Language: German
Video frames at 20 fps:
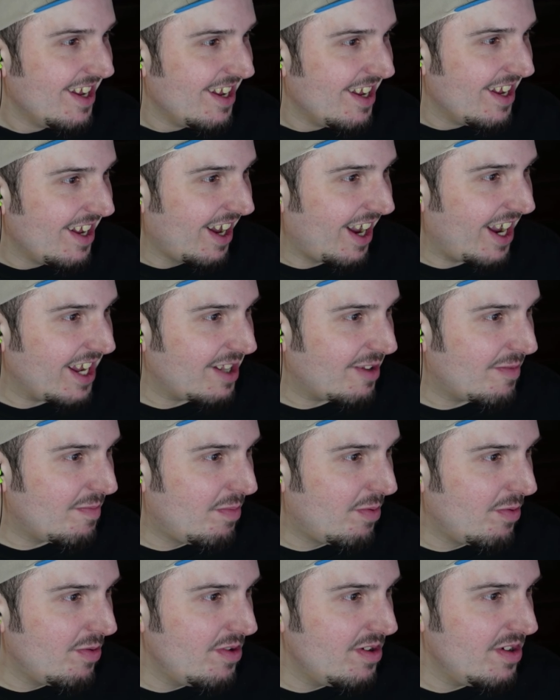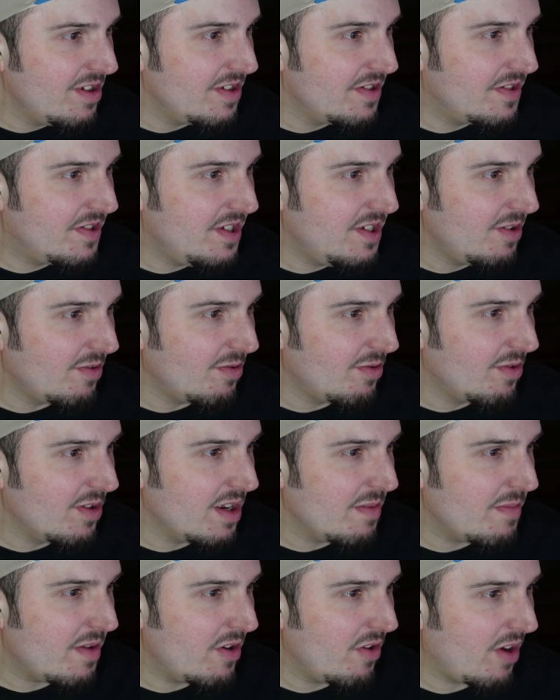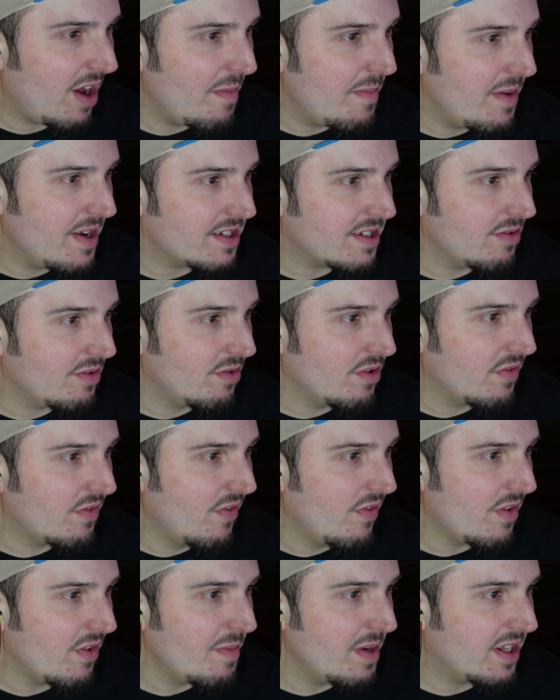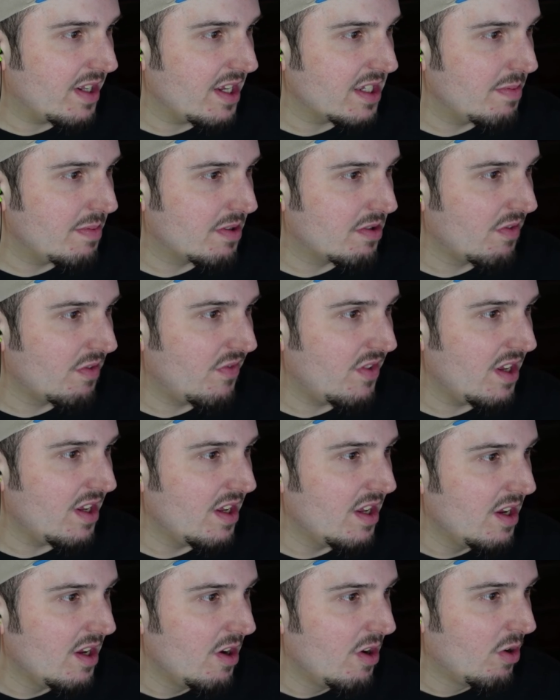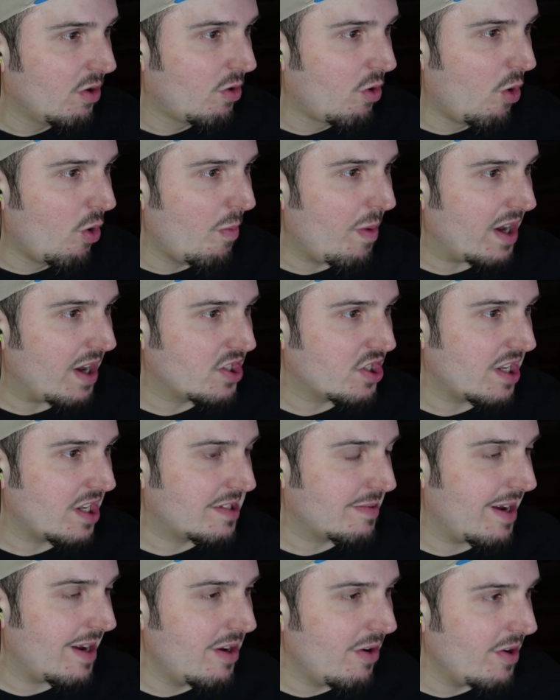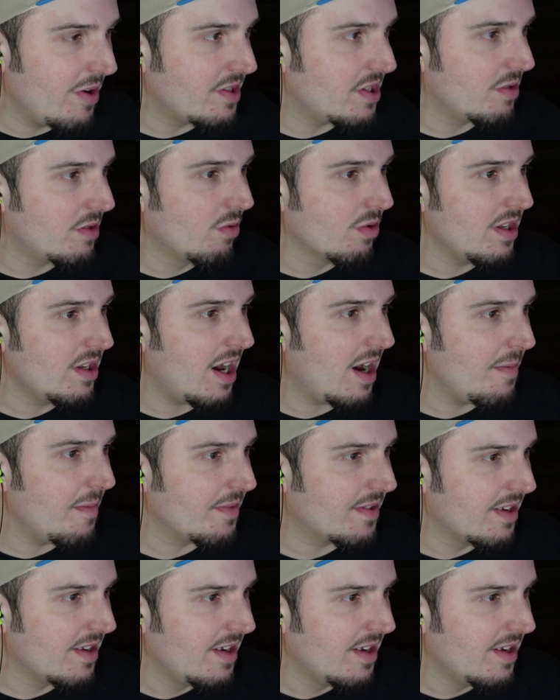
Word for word: Red Bull Zero immer noch am besten und 500 Milliliter ist mir zu viel. Cobra Chan 92, guten Abend.